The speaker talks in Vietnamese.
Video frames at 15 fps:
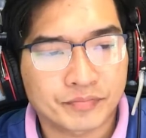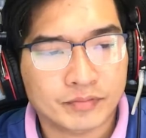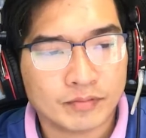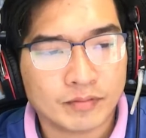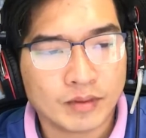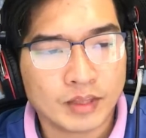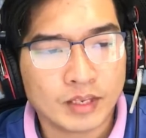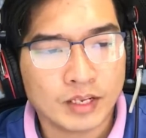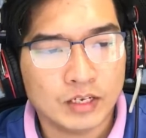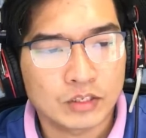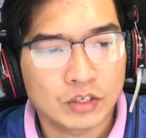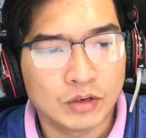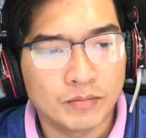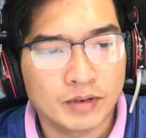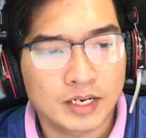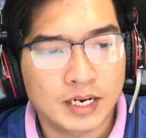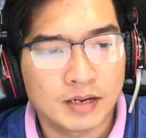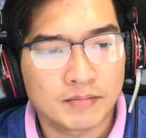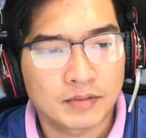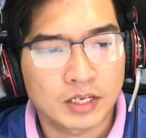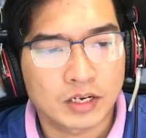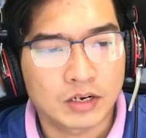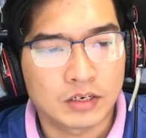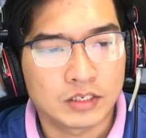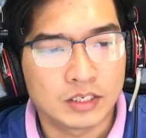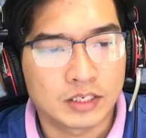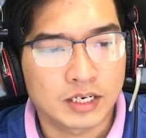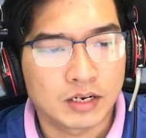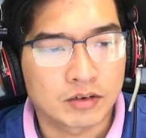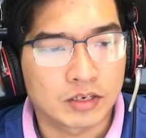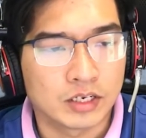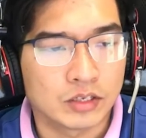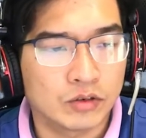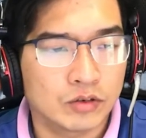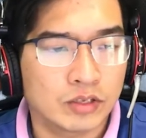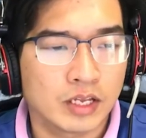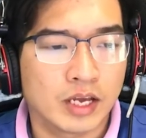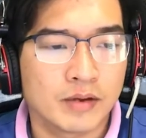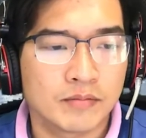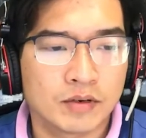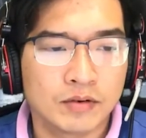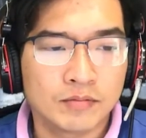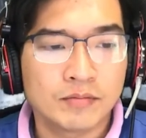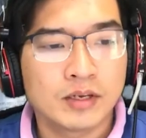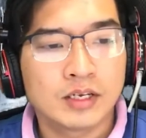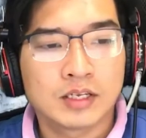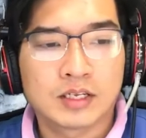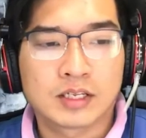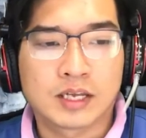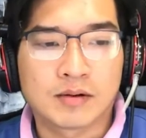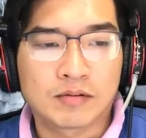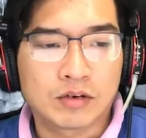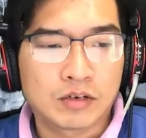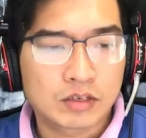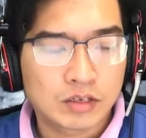trẻ con từ ba cho đến mười sáu tuổi trong bản Lùng Sa.